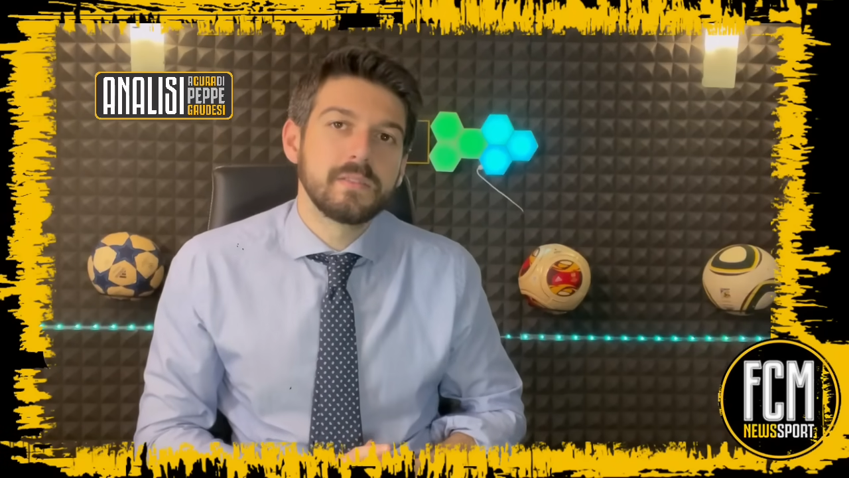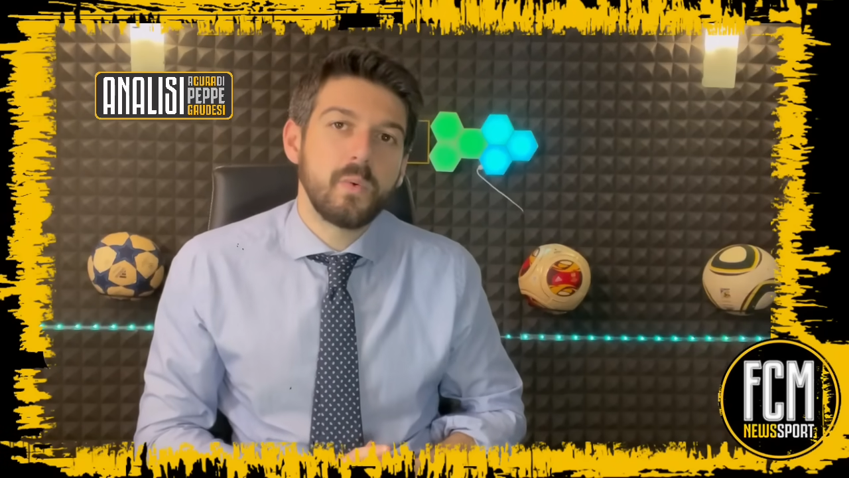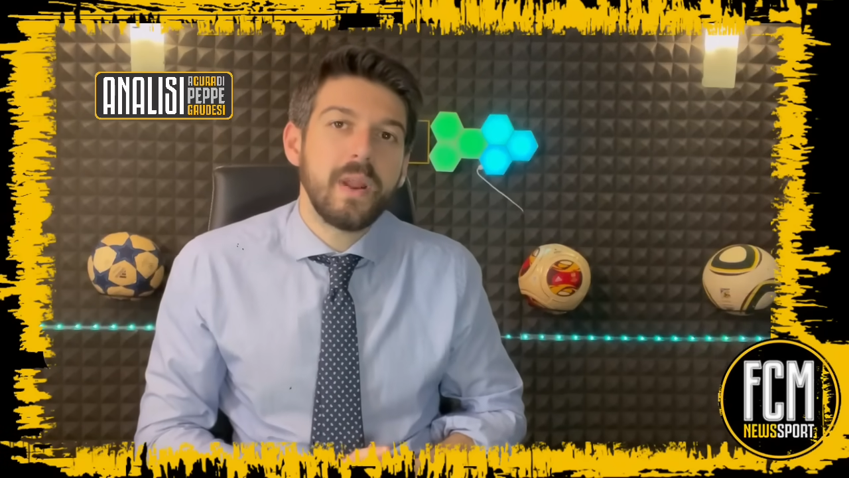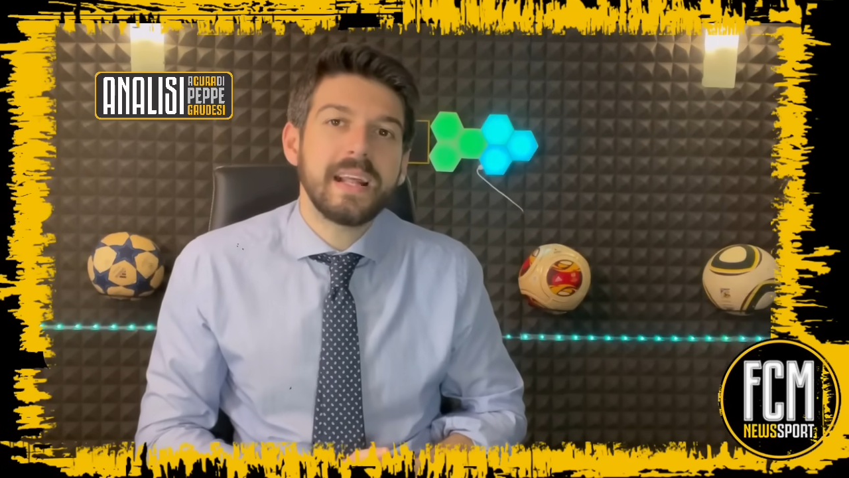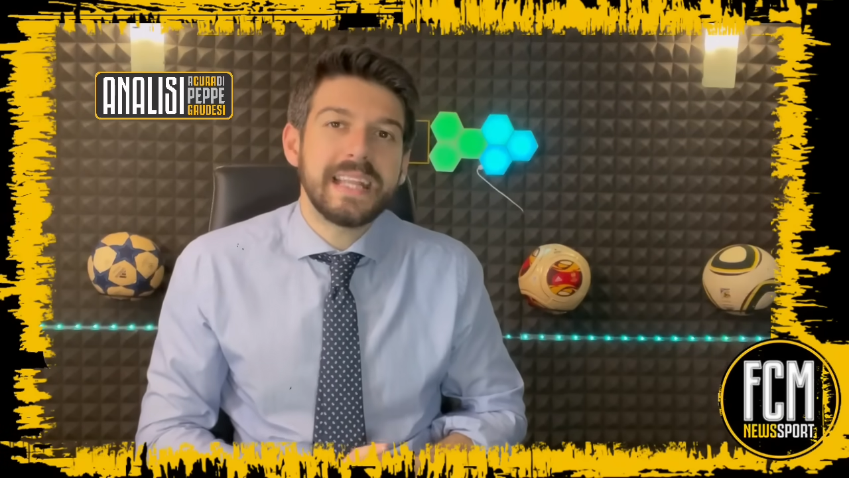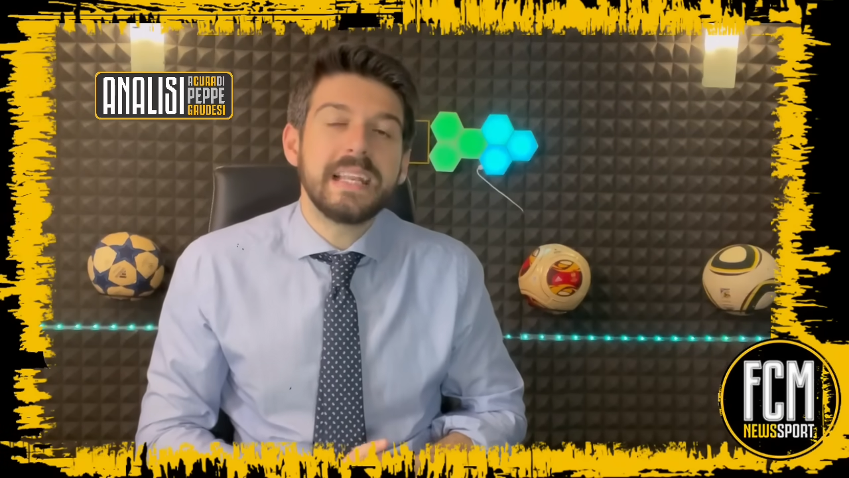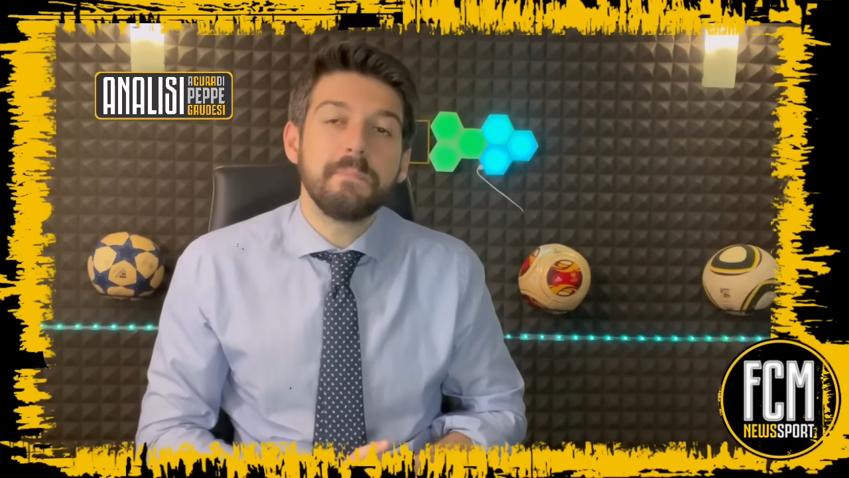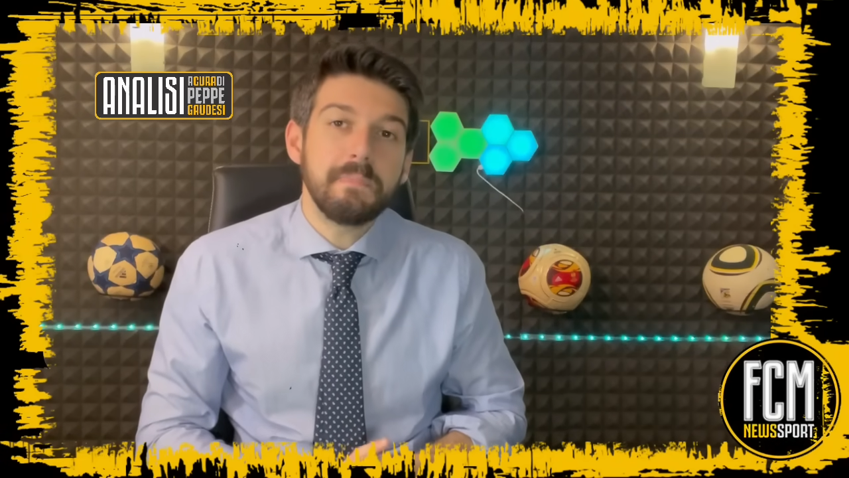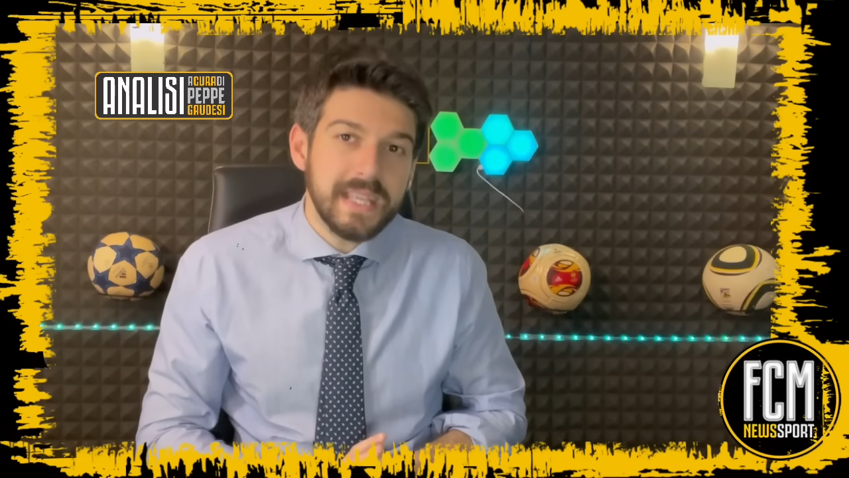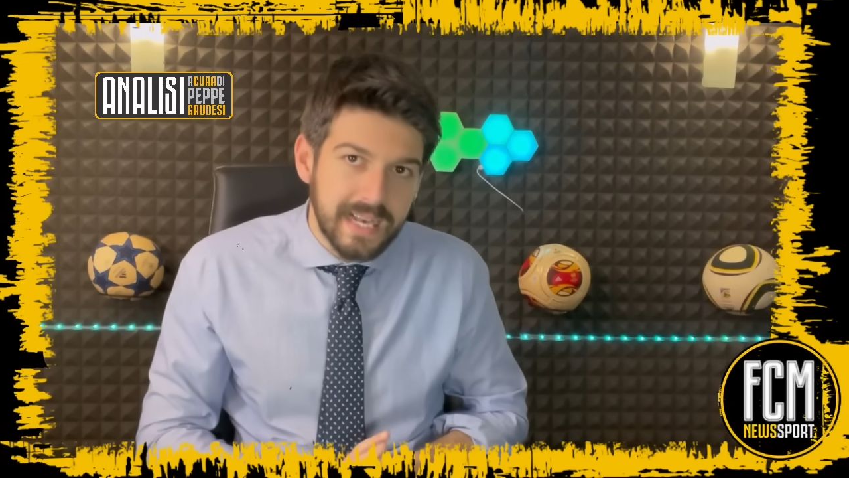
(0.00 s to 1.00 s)
quella del
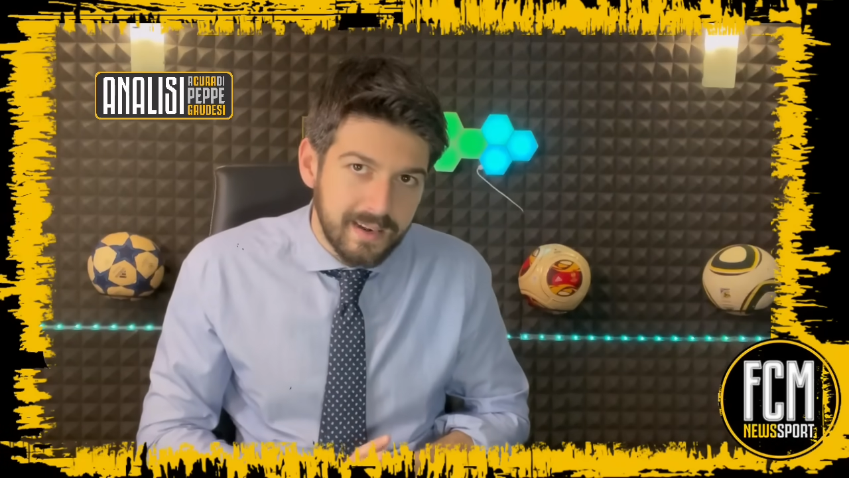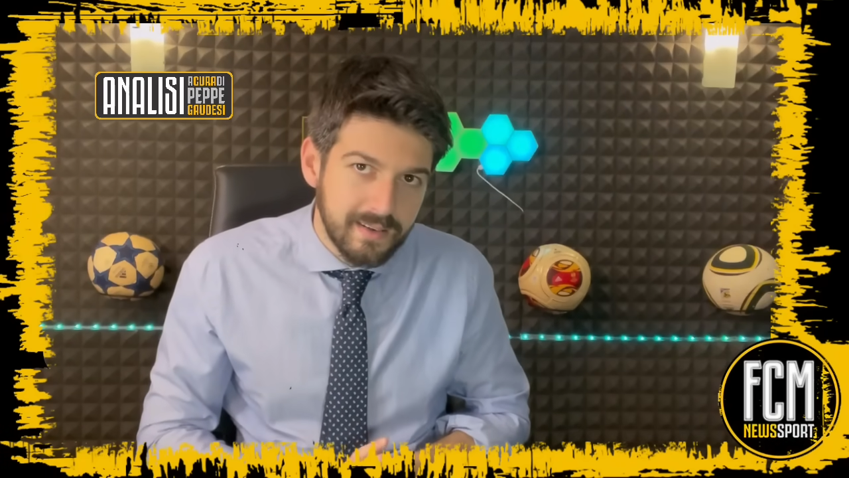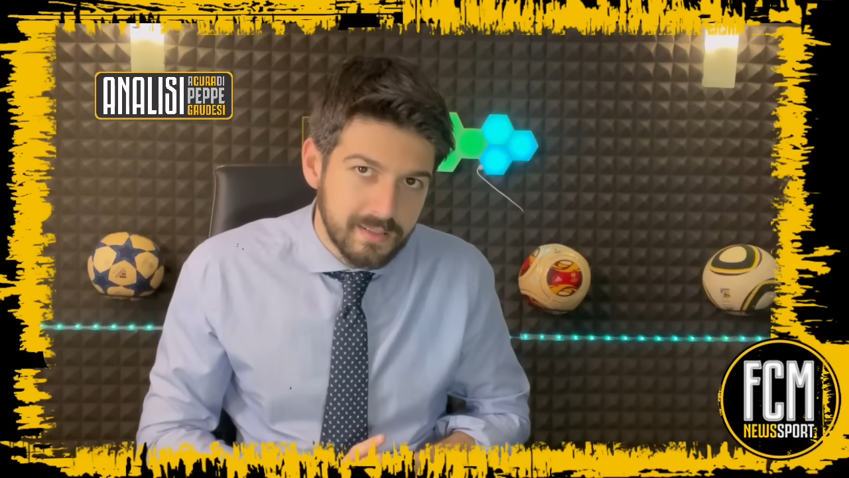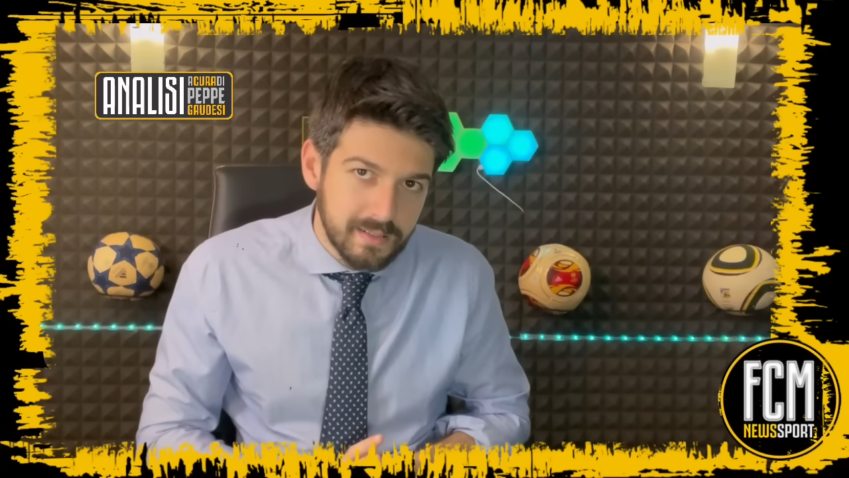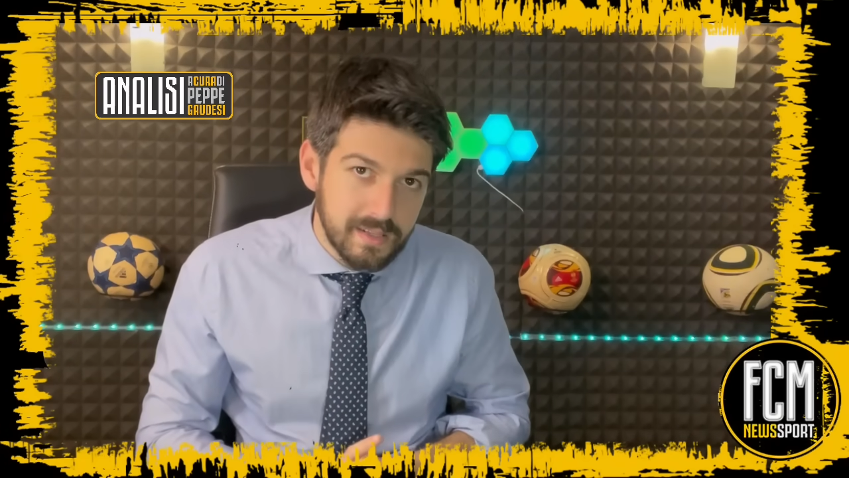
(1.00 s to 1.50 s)
Milan,